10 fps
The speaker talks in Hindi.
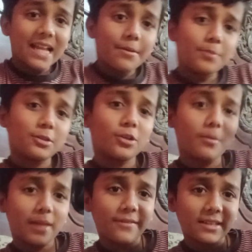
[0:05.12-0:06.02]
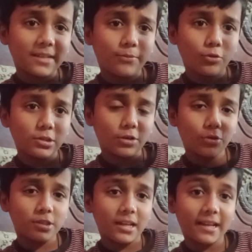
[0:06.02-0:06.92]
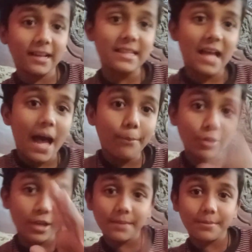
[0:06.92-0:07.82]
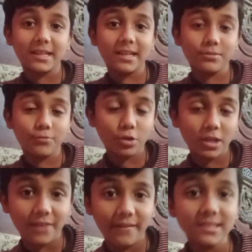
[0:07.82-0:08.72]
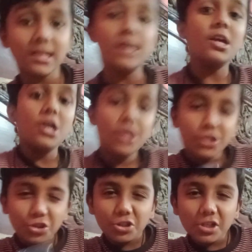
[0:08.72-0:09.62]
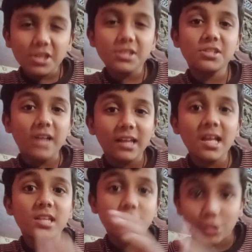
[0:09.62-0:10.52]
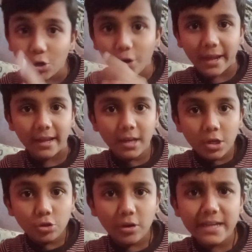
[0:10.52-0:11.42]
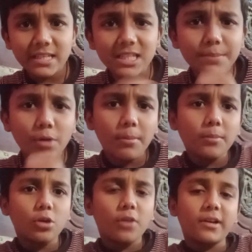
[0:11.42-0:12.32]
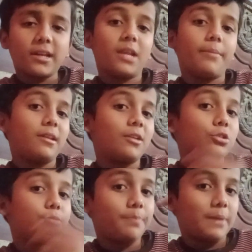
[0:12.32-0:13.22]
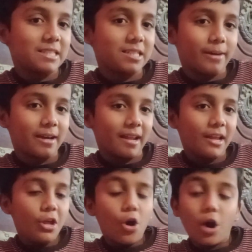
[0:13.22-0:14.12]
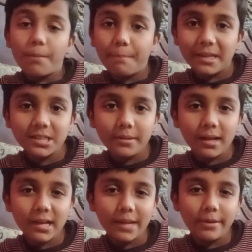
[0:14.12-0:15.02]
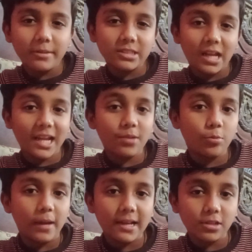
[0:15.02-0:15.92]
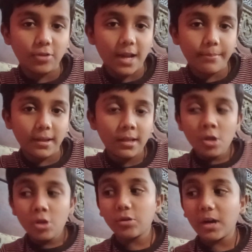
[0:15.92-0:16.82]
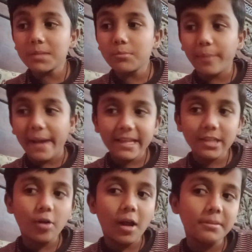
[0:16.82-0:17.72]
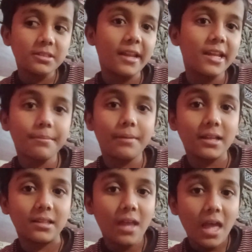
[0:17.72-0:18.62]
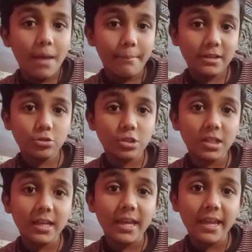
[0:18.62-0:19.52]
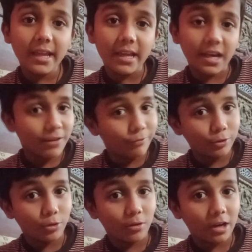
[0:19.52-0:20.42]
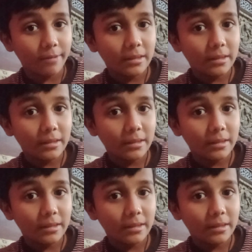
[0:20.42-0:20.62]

कि आपको पता होगा मेरे पास एक फ़ोन ज़रूर से लेकिन गाइज आपको ये नहीं पता कि इस फ़ोन की आवाज़ कितनी ज़्यादा स्लो है तो गाइज इसी प्रॉब्लम को सॉल्व करने के लिए मैंने कुछ पैसे जमा करे और पैसे जमा करने के बाद मैं चला गया मोबाइल की दुकान पे तो गाइज मोबाइल की दुकान पे जाने के बाद मैंने सोचा था कि एक एयरफोन लूँगा